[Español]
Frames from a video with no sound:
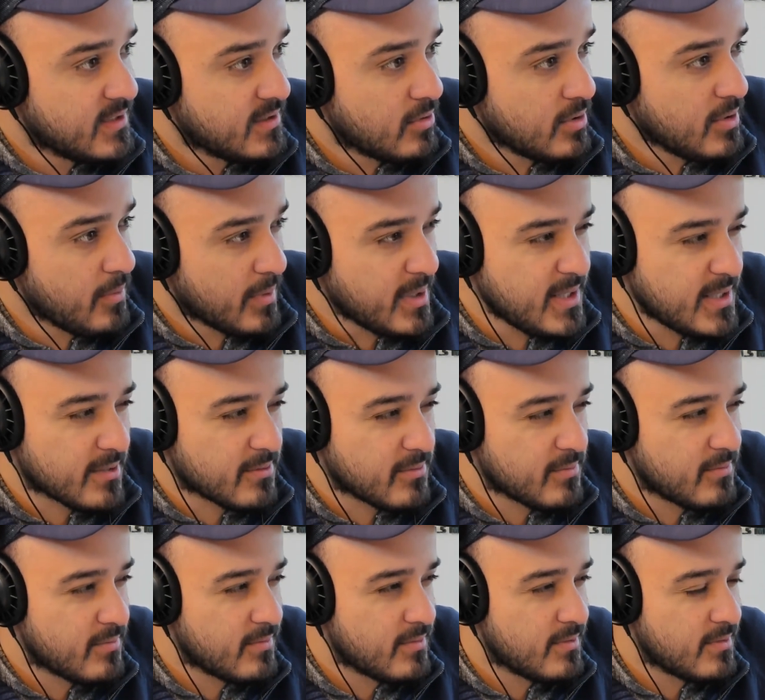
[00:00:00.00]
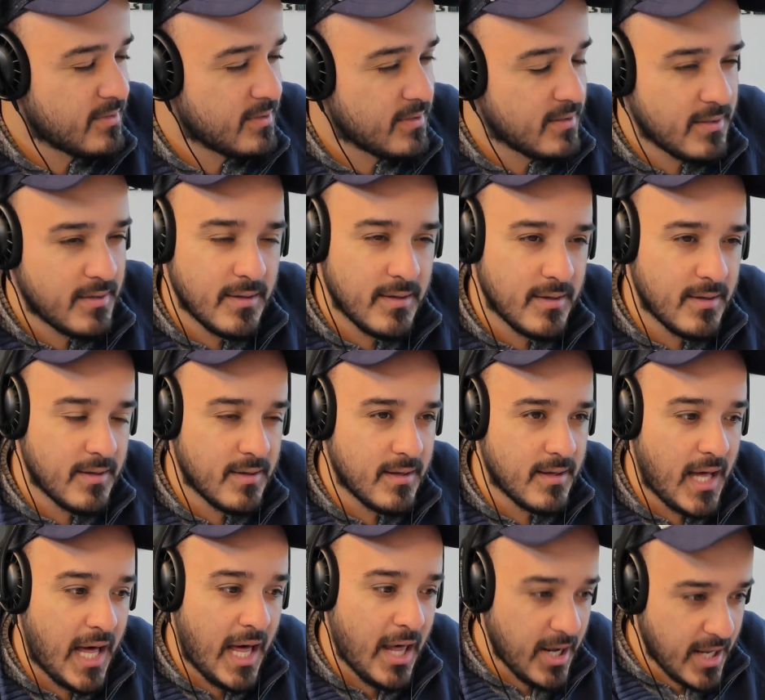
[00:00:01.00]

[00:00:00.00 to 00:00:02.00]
¿Hoy es eh, martes? Hoy sí, eh, hoy es martes.